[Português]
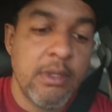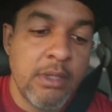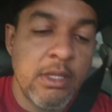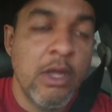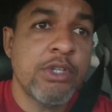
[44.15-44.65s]

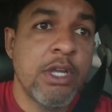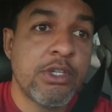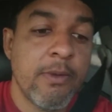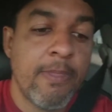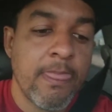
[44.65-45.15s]
Entendeu,
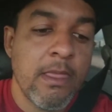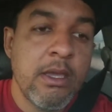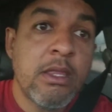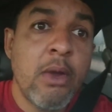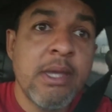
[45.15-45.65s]
gente?
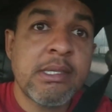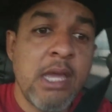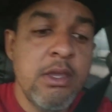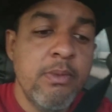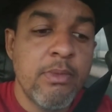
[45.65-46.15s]
Então é isso
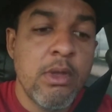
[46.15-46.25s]
aí.